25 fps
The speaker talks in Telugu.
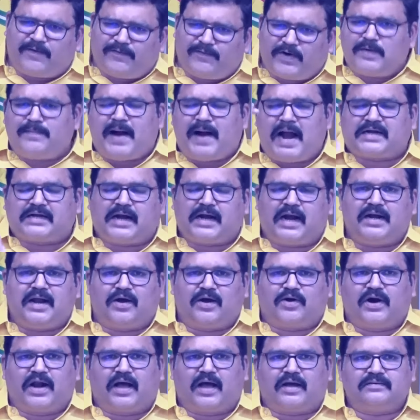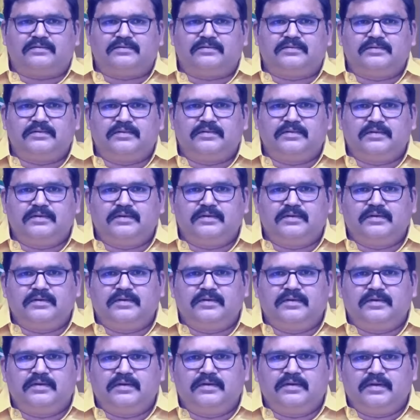సంయమనం కోల్పోయి చేసినటువంటి
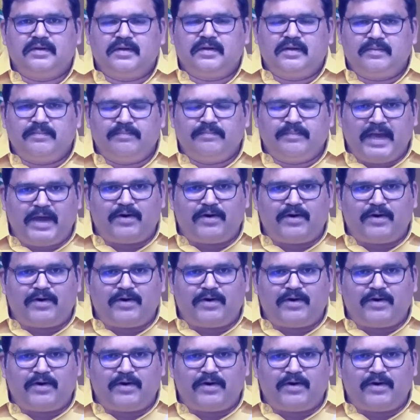వ్యాఖ్యలు